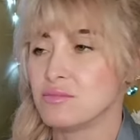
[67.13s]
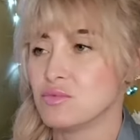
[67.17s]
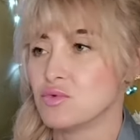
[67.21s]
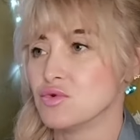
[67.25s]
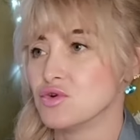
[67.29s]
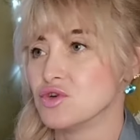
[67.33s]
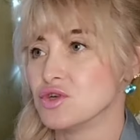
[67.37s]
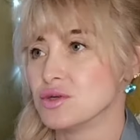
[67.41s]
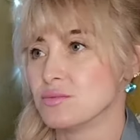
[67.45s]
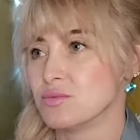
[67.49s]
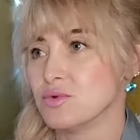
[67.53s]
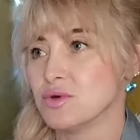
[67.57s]

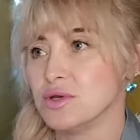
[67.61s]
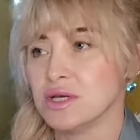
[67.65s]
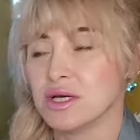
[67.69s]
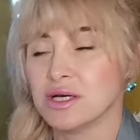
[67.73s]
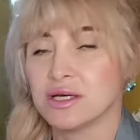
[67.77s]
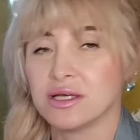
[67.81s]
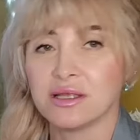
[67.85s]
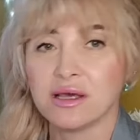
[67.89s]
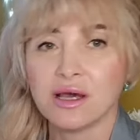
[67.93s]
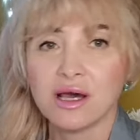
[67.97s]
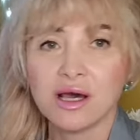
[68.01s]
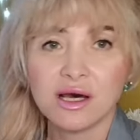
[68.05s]
Боже мой,
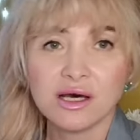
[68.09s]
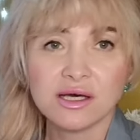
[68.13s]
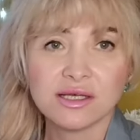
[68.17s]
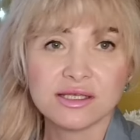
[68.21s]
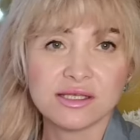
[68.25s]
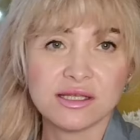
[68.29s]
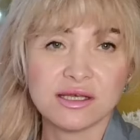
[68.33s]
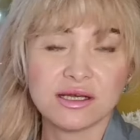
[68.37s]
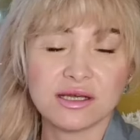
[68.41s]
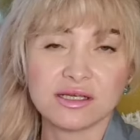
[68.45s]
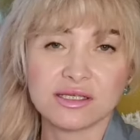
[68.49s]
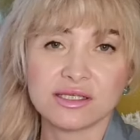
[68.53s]
я,
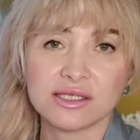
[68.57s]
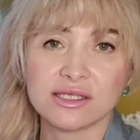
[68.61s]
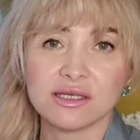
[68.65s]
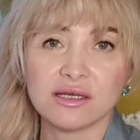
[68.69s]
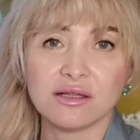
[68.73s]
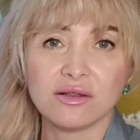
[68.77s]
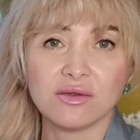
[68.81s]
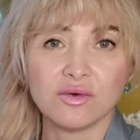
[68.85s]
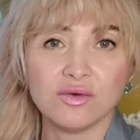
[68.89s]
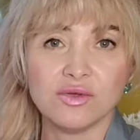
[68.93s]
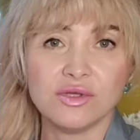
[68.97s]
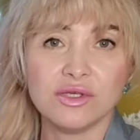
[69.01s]
наверное,
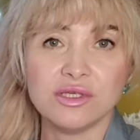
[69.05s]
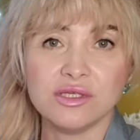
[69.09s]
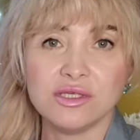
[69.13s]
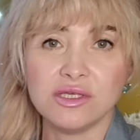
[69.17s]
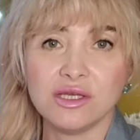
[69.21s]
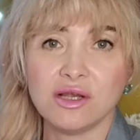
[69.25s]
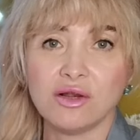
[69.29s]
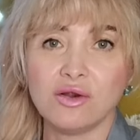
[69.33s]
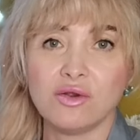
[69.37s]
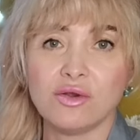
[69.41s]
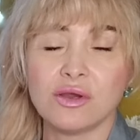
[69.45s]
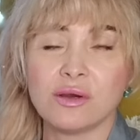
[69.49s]
целую
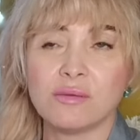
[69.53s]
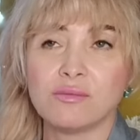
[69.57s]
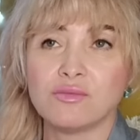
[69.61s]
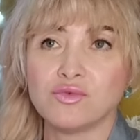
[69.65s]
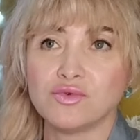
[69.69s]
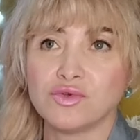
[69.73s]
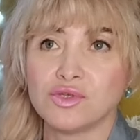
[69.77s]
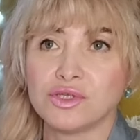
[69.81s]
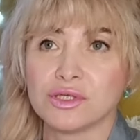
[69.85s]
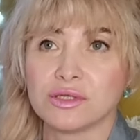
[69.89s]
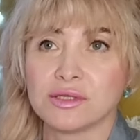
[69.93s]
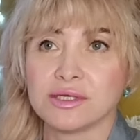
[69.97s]
неделю я
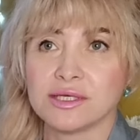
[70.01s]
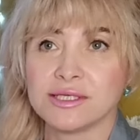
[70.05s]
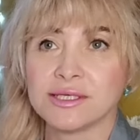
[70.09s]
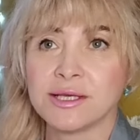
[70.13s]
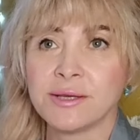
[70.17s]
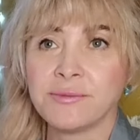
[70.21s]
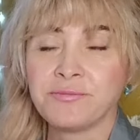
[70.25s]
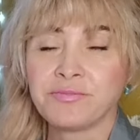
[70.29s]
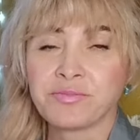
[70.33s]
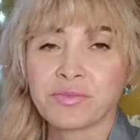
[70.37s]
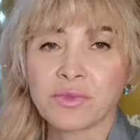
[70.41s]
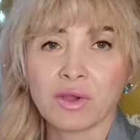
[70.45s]
мучилась
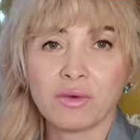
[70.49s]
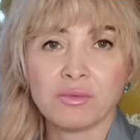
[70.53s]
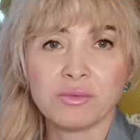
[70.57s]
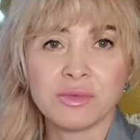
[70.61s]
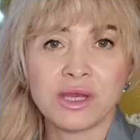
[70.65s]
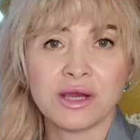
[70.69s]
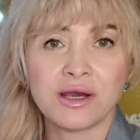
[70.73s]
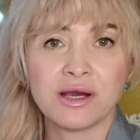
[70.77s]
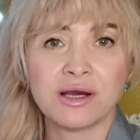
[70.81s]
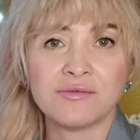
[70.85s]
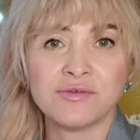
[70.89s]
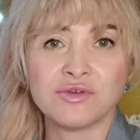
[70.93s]
у
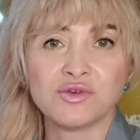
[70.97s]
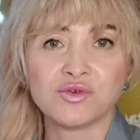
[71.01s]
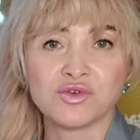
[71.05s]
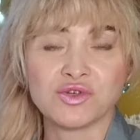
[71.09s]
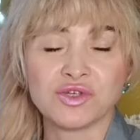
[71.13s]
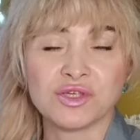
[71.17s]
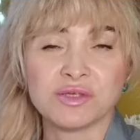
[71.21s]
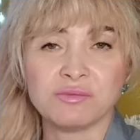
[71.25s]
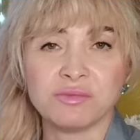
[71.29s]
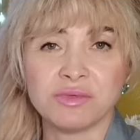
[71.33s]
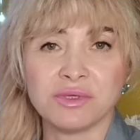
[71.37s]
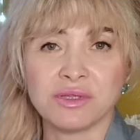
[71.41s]
меня всю
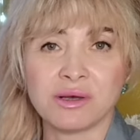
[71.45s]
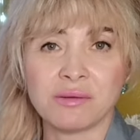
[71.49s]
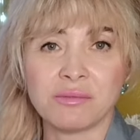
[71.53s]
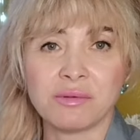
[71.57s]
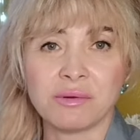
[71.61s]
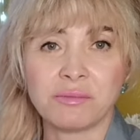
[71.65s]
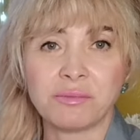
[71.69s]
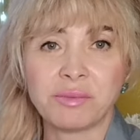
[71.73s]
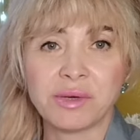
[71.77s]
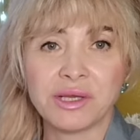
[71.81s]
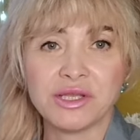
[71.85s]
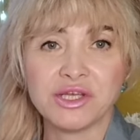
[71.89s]
жизнь было
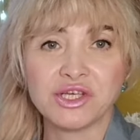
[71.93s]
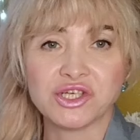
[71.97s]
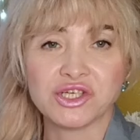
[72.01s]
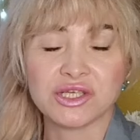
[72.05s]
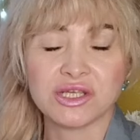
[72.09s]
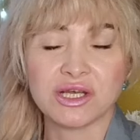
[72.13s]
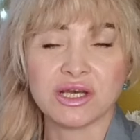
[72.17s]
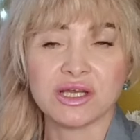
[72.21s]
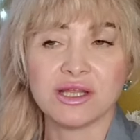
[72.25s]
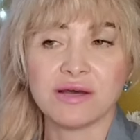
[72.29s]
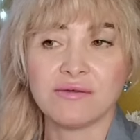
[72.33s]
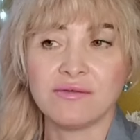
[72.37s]
бы
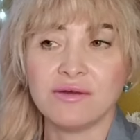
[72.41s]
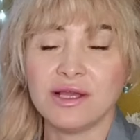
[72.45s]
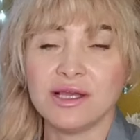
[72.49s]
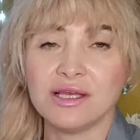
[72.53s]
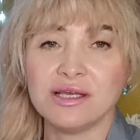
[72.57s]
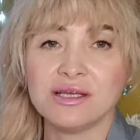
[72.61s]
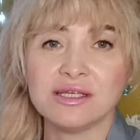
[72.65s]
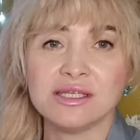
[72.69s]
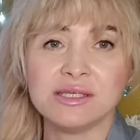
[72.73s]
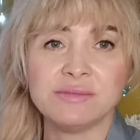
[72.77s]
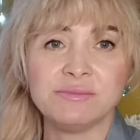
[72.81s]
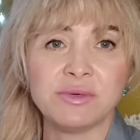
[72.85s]
пониженное
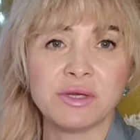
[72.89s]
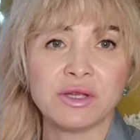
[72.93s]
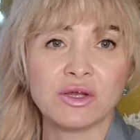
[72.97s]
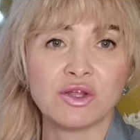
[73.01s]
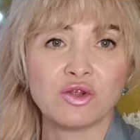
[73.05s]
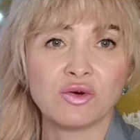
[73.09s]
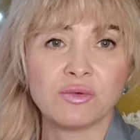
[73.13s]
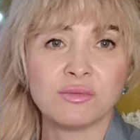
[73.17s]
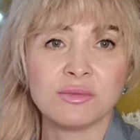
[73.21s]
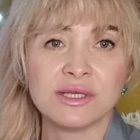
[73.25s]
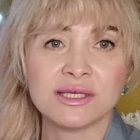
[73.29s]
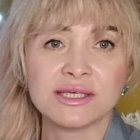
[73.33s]
давление, теперь
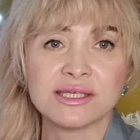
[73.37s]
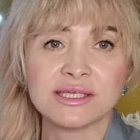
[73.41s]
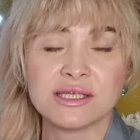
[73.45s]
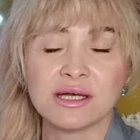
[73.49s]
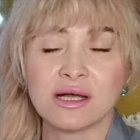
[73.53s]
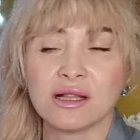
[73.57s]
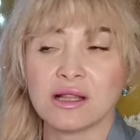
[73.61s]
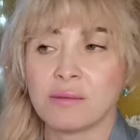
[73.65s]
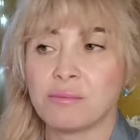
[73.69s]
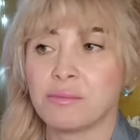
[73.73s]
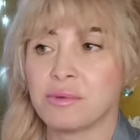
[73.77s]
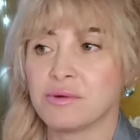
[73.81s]
оно у меня
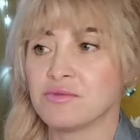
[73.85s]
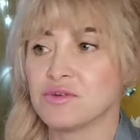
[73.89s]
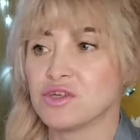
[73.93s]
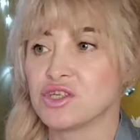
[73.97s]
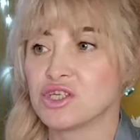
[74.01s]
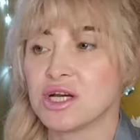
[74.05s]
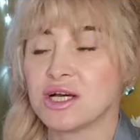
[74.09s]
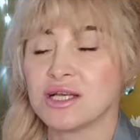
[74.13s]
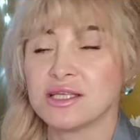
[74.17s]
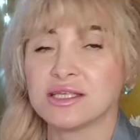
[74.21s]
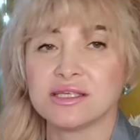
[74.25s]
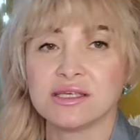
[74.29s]
стало
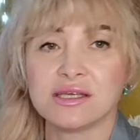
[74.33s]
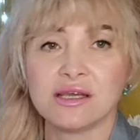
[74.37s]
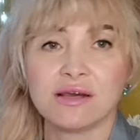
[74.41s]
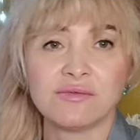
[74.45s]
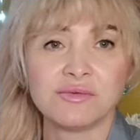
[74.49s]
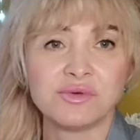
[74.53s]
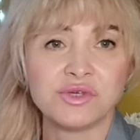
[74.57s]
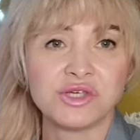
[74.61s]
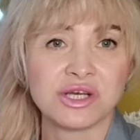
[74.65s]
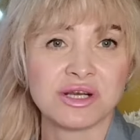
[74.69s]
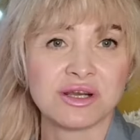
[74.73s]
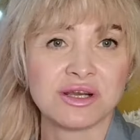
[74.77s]
повышаться, я
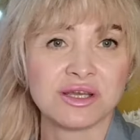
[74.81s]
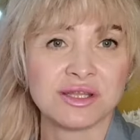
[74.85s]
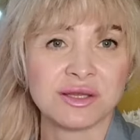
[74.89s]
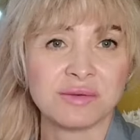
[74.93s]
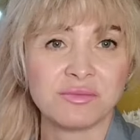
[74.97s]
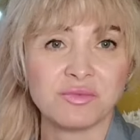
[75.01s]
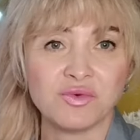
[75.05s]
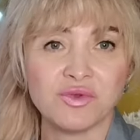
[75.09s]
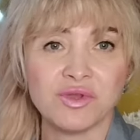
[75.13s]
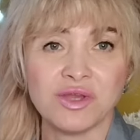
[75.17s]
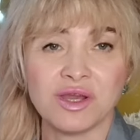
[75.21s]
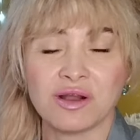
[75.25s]
вообще к
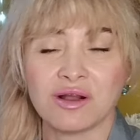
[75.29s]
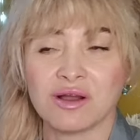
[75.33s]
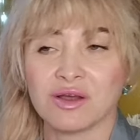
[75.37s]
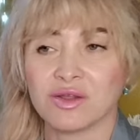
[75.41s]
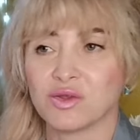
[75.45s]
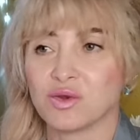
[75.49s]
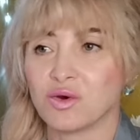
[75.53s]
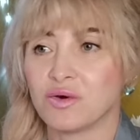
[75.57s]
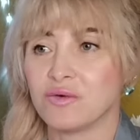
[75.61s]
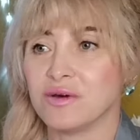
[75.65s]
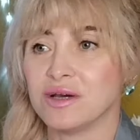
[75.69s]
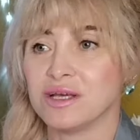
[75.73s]
этому не
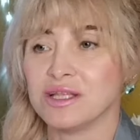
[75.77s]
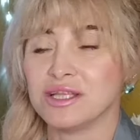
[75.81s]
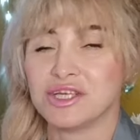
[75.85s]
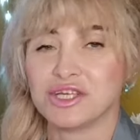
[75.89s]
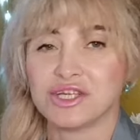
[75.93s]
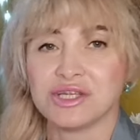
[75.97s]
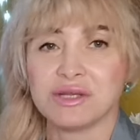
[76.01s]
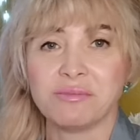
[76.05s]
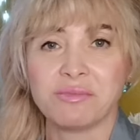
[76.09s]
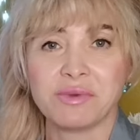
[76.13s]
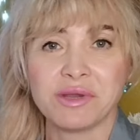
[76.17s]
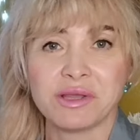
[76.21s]
готова, я
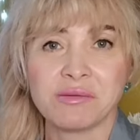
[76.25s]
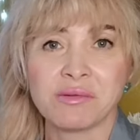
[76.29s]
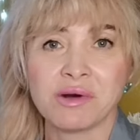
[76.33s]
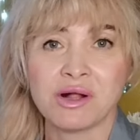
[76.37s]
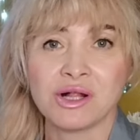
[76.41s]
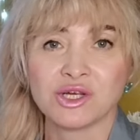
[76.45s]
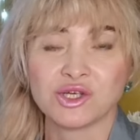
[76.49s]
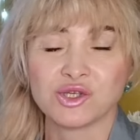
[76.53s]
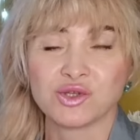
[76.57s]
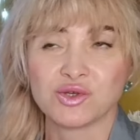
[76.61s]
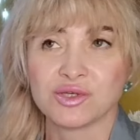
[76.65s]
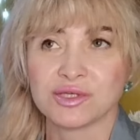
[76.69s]
даже не
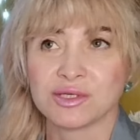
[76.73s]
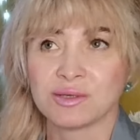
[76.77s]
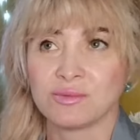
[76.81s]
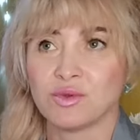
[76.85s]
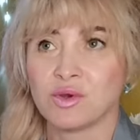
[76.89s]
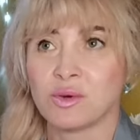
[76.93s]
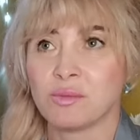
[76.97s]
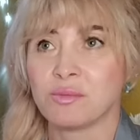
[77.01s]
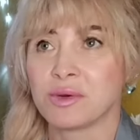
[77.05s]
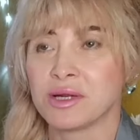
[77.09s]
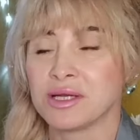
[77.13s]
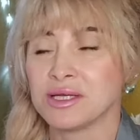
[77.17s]
понимала, что со
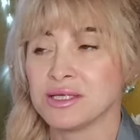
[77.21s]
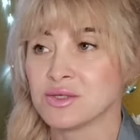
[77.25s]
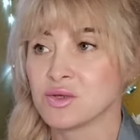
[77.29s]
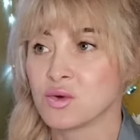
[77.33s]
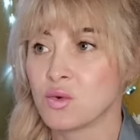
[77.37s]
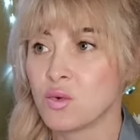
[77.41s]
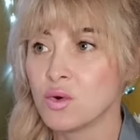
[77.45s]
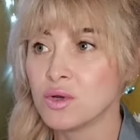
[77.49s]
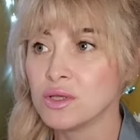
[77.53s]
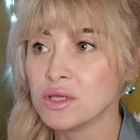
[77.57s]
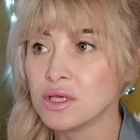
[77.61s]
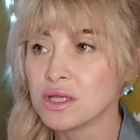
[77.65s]
мной
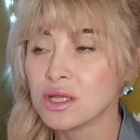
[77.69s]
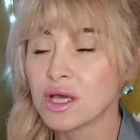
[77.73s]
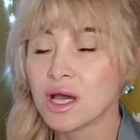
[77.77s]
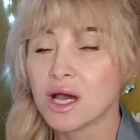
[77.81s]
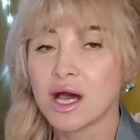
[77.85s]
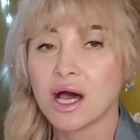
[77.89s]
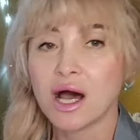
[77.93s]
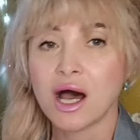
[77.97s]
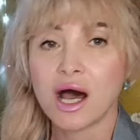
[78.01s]
происходит.